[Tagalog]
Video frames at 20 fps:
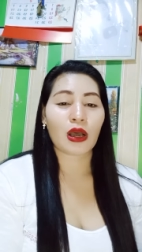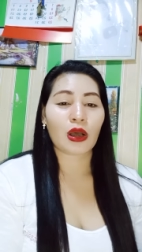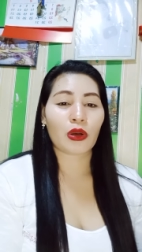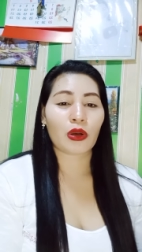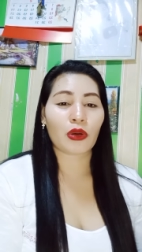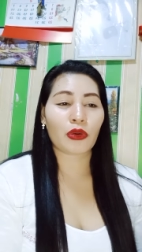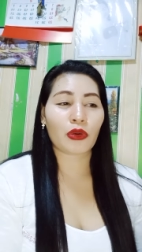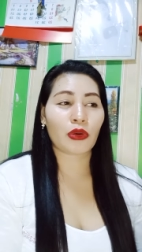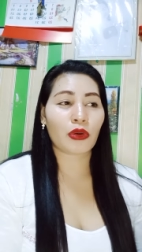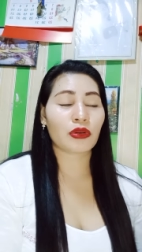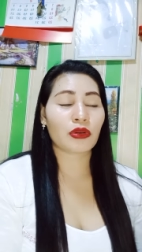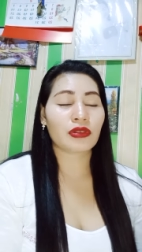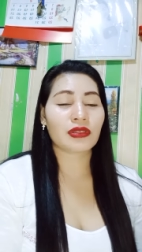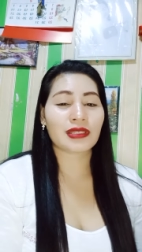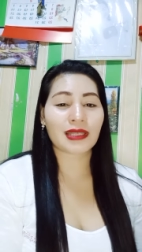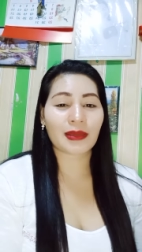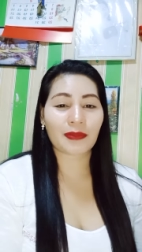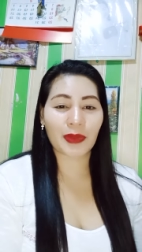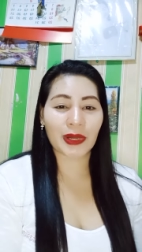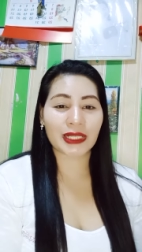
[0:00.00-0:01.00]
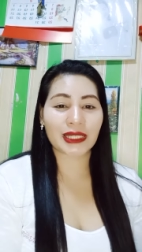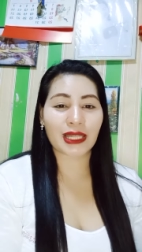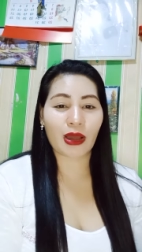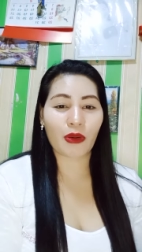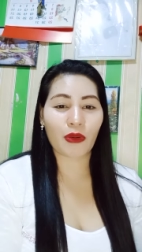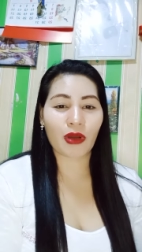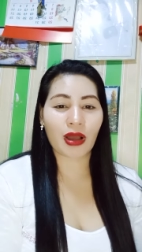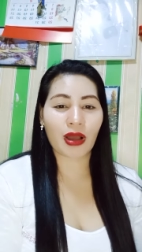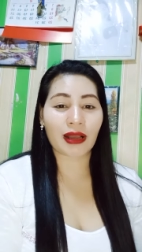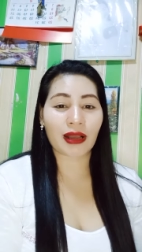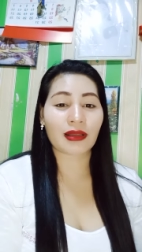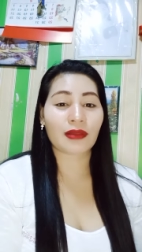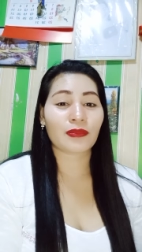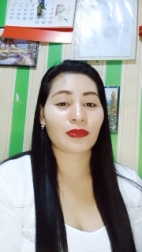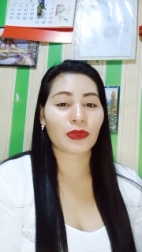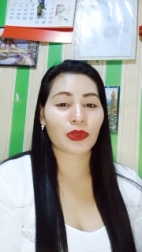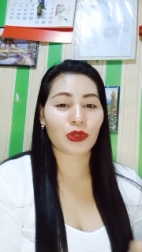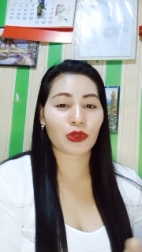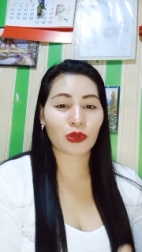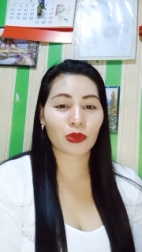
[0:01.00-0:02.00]
o sa pagtawag.
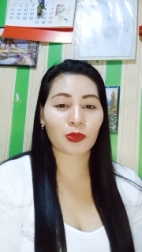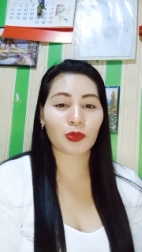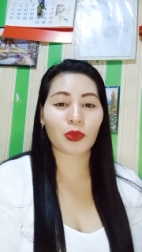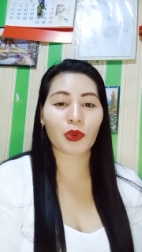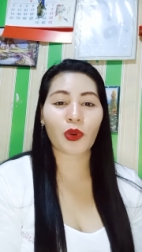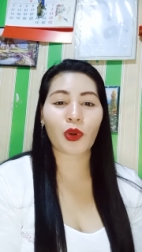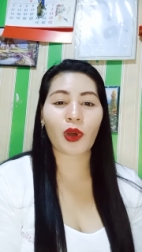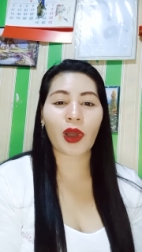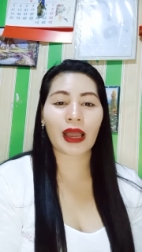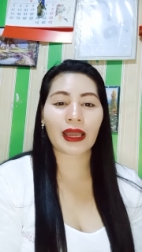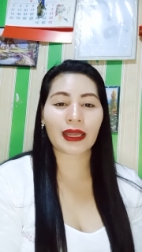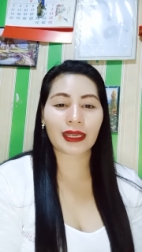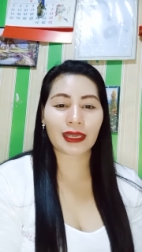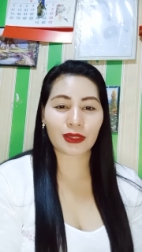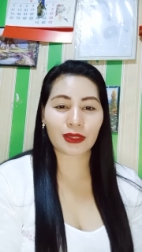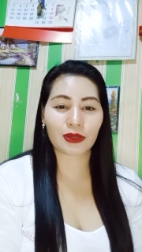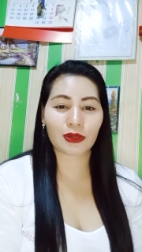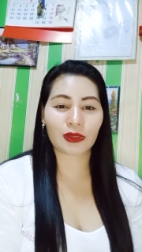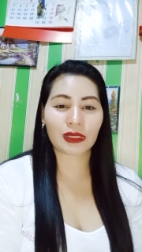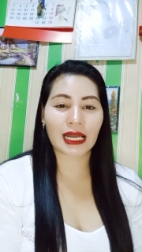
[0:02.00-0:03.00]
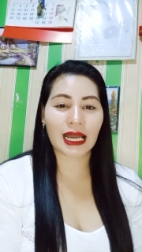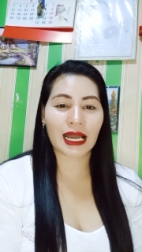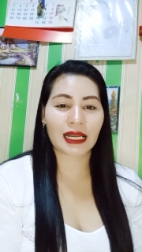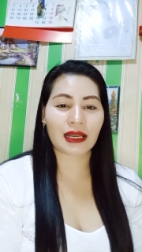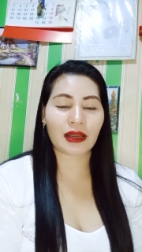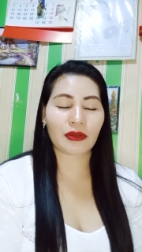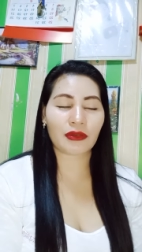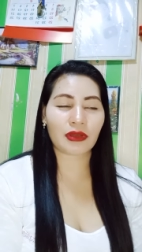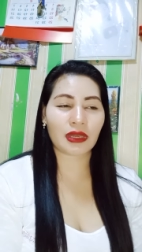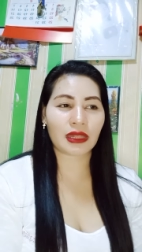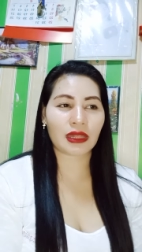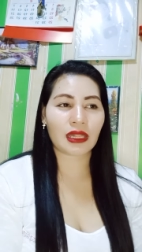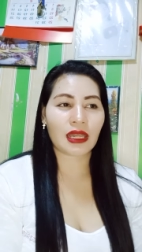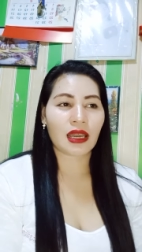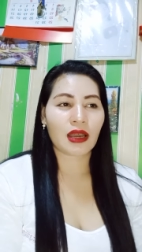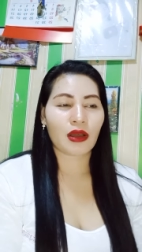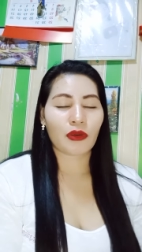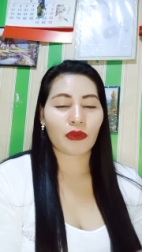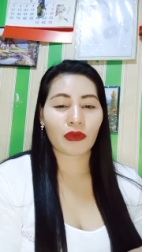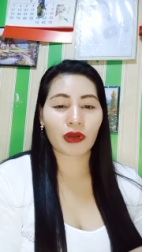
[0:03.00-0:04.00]
Yun po ang inyong gagawin.
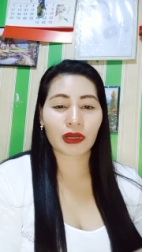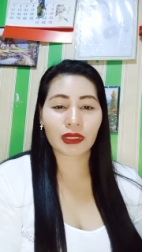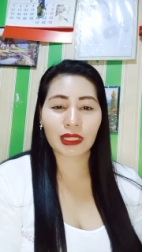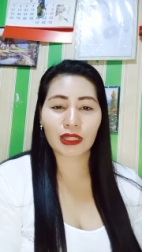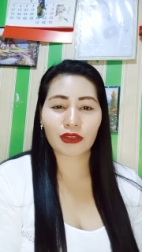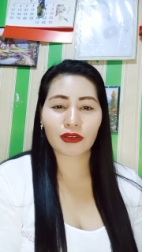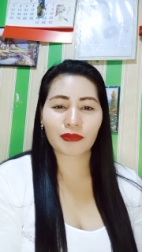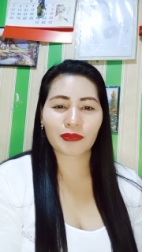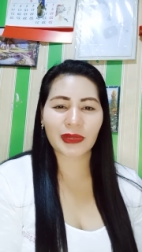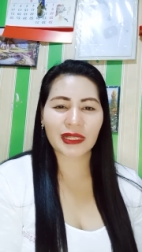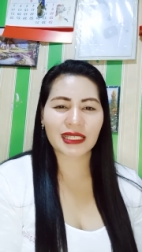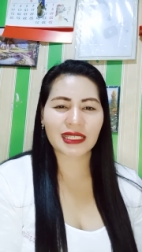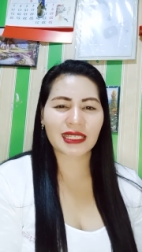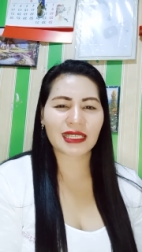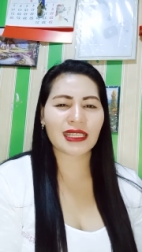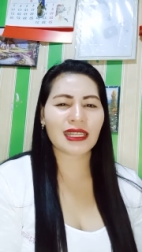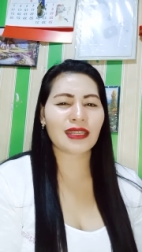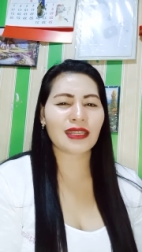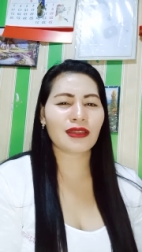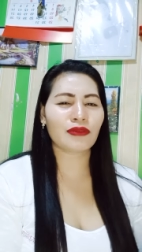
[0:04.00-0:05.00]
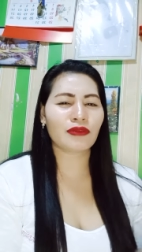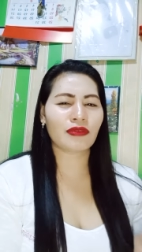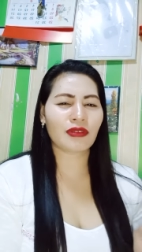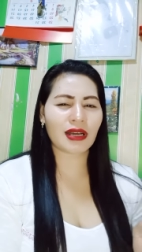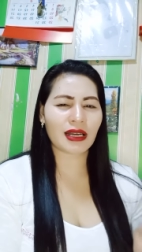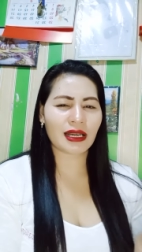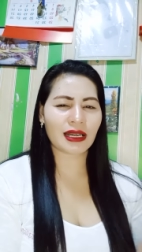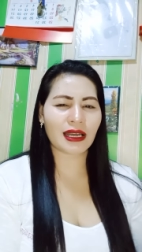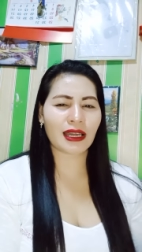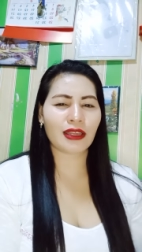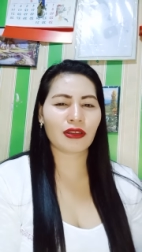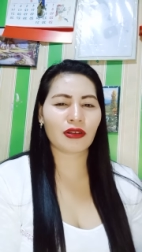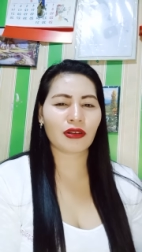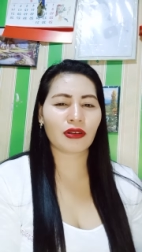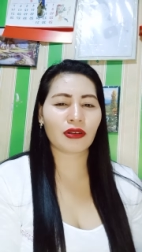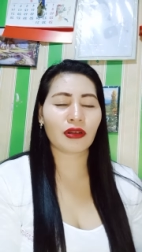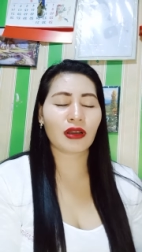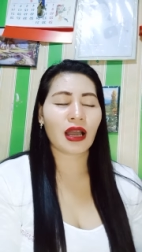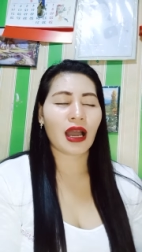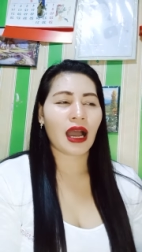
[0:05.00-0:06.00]
Huwag ninyong pansinin, huwag
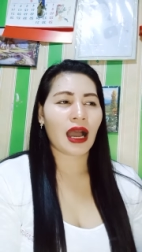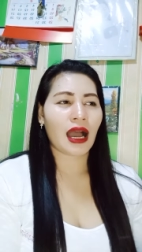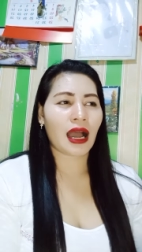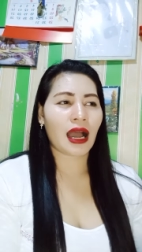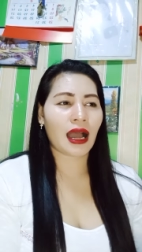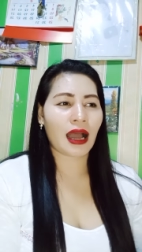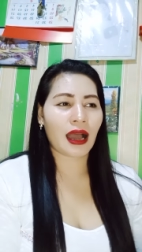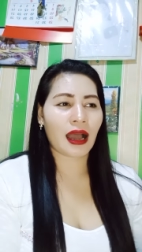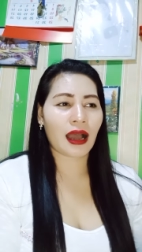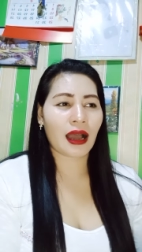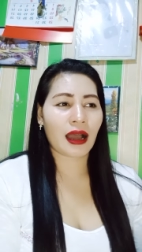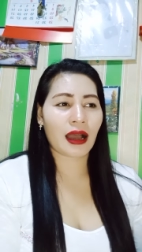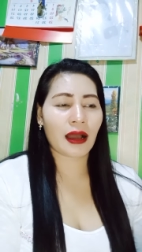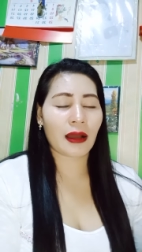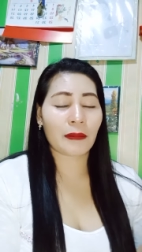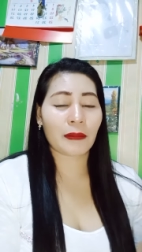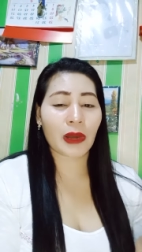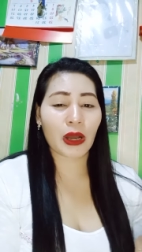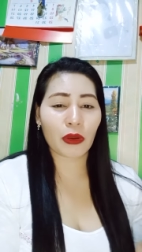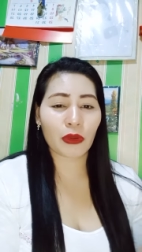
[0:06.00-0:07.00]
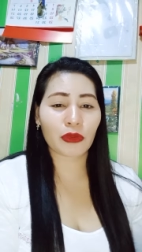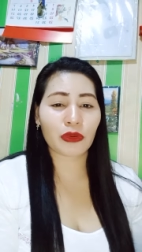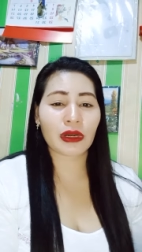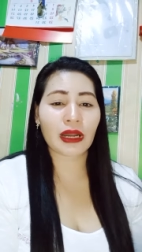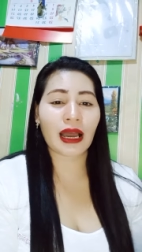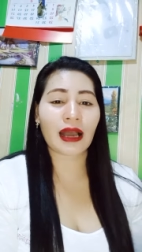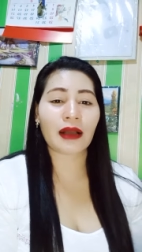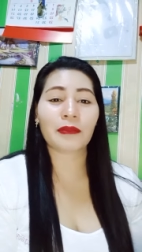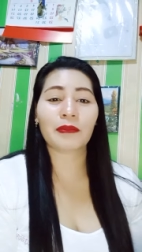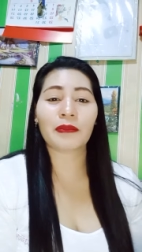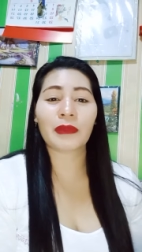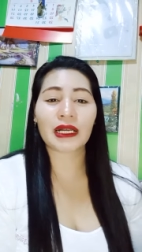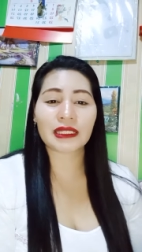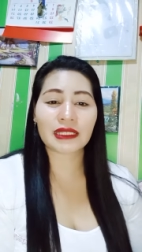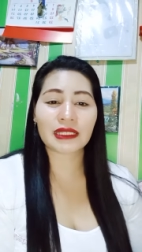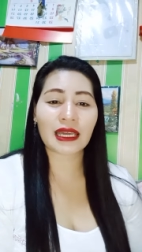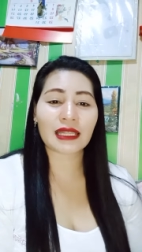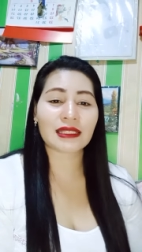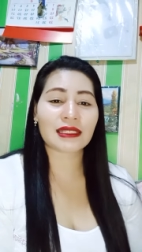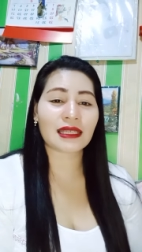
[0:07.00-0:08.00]
kayong uh, maunang
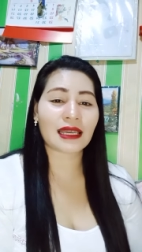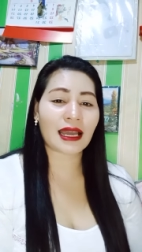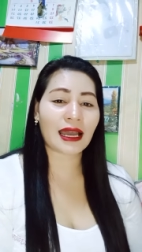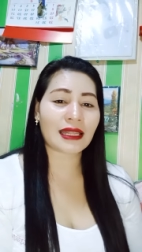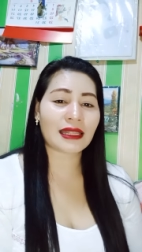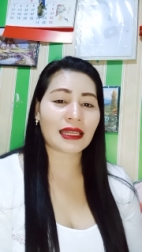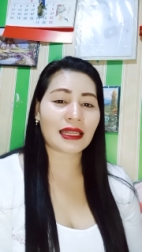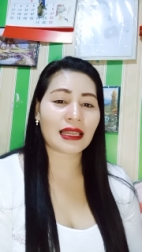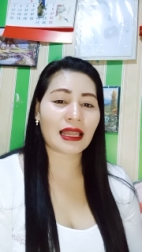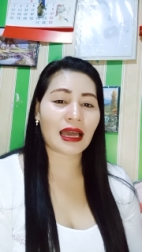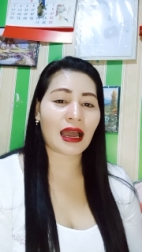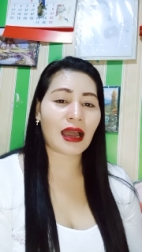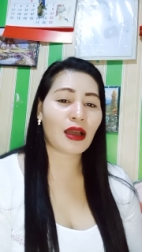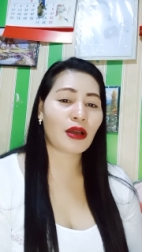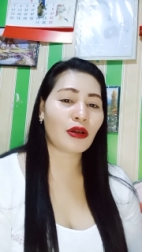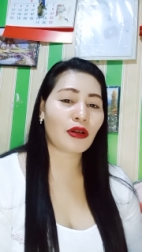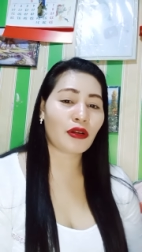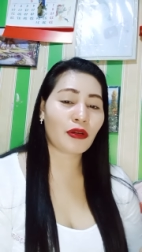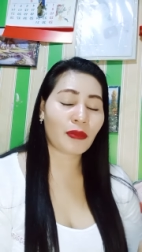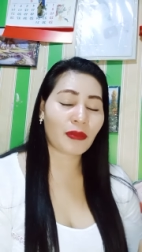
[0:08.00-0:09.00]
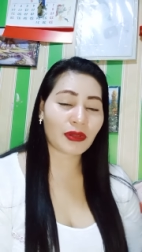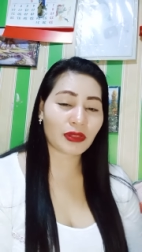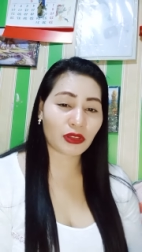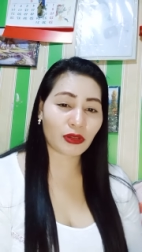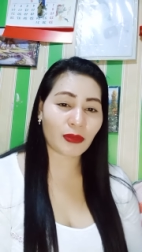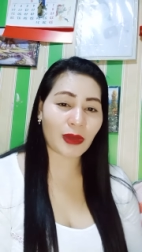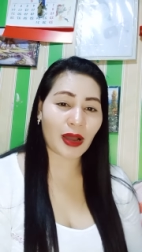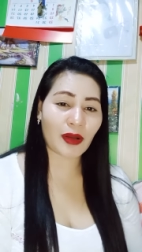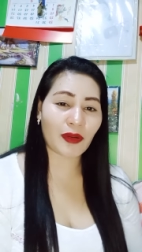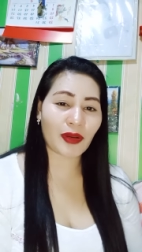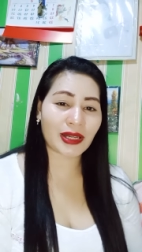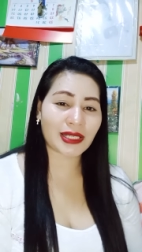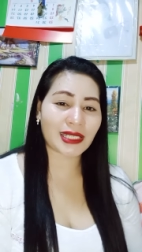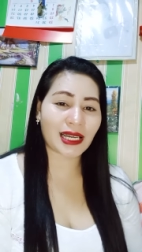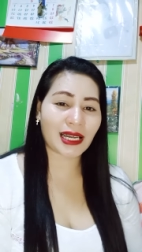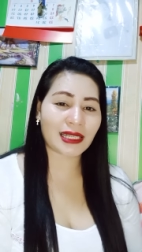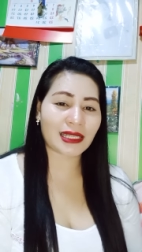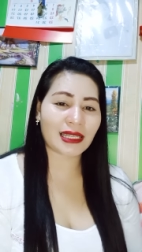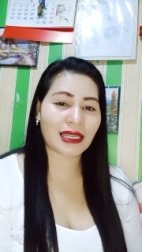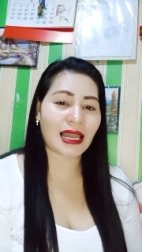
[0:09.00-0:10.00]
mag-chat sa kanila o tumawag
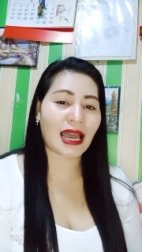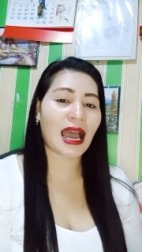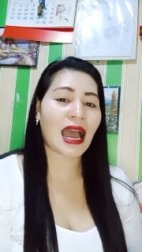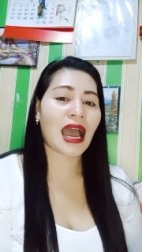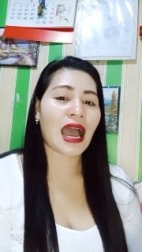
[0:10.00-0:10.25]
sa kanila.